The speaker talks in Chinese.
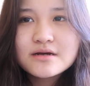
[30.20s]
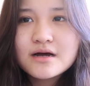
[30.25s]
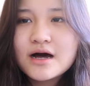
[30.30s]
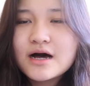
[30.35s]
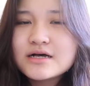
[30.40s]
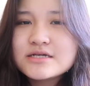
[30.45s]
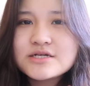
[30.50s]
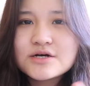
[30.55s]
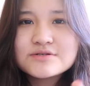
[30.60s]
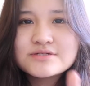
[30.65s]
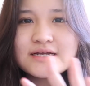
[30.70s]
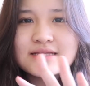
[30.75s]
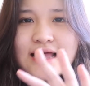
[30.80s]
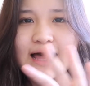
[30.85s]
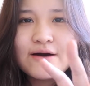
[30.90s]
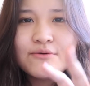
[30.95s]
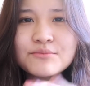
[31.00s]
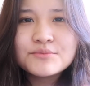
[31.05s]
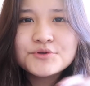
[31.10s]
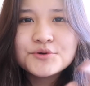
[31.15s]
啊，小仙
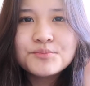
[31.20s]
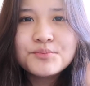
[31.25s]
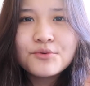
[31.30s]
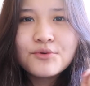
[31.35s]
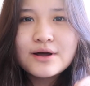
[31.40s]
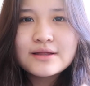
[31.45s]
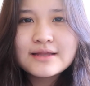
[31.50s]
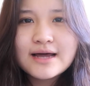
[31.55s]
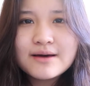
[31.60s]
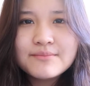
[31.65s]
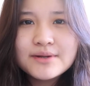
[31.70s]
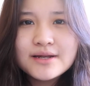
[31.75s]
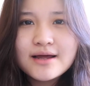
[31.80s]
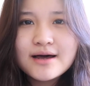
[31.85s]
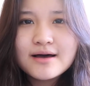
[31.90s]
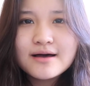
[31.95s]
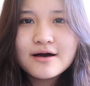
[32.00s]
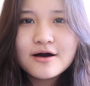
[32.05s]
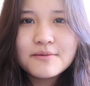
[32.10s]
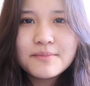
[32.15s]
男我们就不管他们
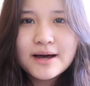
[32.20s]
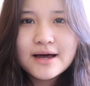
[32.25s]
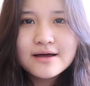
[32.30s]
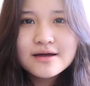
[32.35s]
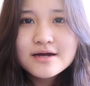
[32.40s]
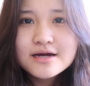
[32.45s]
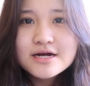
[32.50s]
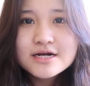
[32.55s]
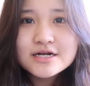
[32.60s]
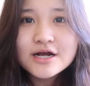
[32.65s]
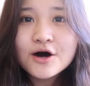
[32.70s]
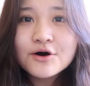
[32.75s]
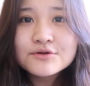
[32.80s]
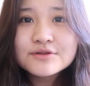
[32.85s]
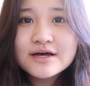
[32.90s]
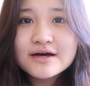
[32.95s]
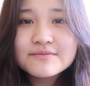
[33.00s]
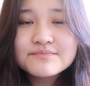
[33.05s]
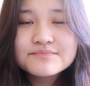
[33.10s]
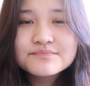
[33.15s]
了，好吧？然后
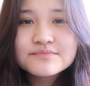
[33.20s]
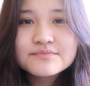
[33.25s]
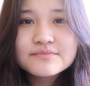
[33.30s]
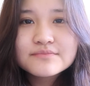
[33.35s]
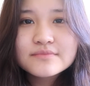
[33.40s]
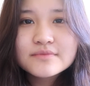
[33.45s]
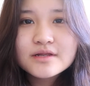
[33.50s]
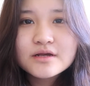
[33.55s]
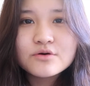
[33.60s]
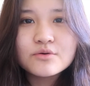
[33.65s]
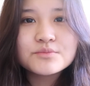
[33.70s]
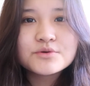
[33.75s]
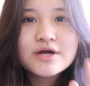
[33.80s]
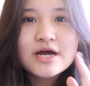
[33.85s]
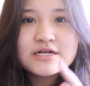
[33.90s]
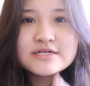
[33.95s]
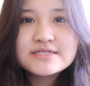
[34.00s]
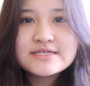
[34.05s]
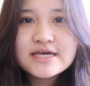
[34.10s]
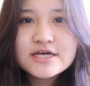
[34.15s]
呢，我们就
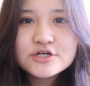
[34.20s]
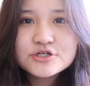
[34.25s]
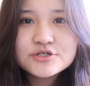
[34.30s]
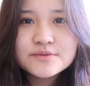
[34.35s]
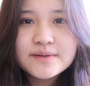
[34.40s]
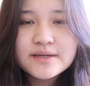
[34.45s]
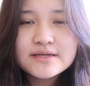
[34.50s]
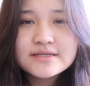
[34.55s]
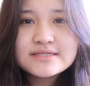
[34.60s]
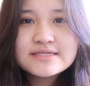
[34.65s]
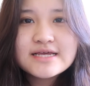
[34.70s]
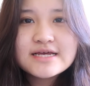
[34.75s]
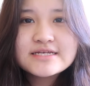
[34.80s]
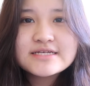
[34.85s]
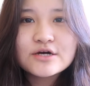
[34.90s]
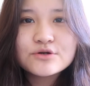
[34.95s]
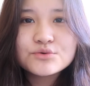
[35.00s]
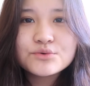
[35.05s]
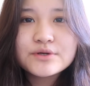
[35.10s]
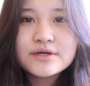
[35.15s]
开始今天的视频。今天
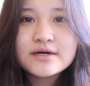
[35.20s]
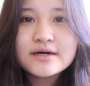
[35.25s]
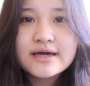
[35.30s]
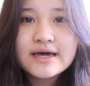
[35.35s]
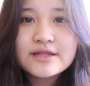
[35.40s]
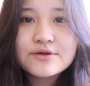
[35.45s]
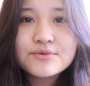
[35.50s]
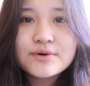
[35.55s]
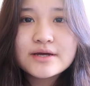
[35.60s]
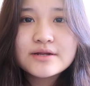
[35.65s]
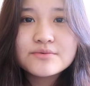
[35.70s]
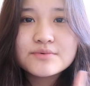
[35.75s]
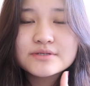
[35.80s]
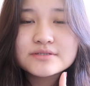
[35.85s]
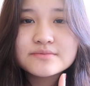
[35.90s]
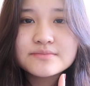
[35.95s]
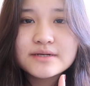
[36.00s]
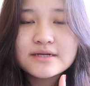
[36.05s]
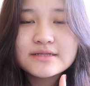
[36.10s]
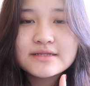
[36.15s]
想录一个 Get Ready
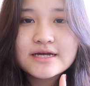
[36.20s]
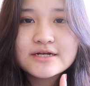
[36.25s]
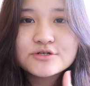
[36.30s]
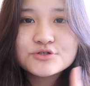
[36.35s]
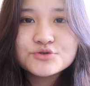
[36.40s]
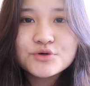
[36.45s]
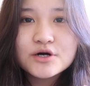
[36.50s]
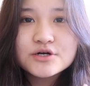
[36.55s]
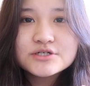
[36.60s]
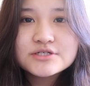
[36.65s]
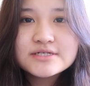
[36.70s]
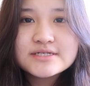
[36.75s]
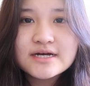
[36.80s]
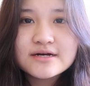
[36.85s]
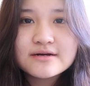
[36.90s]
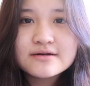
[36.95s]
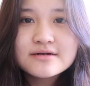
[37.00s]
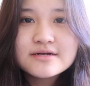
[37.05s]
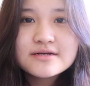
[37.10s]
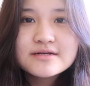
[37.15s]
With Me，但是主要是
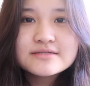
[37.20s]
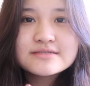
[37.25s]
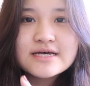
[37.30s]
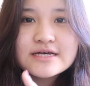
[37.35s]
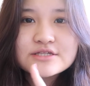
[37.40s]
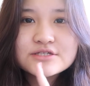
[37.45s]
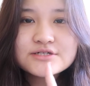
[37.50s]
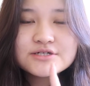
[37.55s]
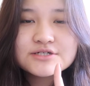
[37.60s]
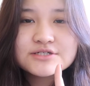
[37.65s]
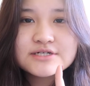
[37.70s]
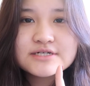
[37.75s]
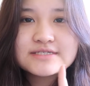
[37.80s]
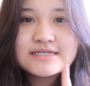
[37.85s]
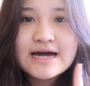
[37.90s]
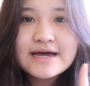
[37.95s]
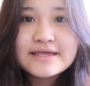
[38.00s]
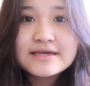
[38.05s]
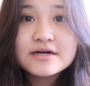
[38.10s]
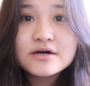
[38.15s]
想再测试一
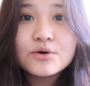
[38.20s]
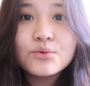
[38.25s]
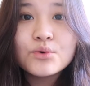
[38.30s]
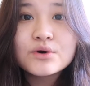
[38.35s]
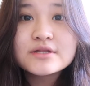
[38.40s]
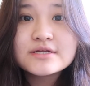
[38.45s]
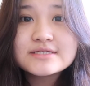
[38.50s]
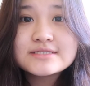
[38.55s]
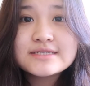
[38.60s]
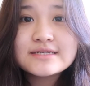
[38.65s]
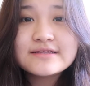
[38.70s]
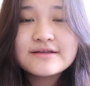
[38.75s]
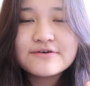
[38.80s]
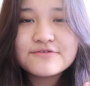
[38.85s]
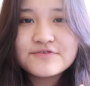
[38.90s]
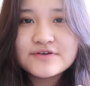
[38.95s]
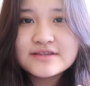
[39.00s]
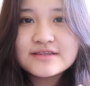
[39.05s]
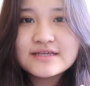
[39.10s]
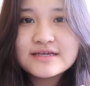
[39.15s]
下一个我的新的
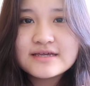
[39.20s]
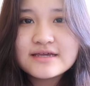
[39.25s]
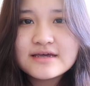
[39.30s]
粉底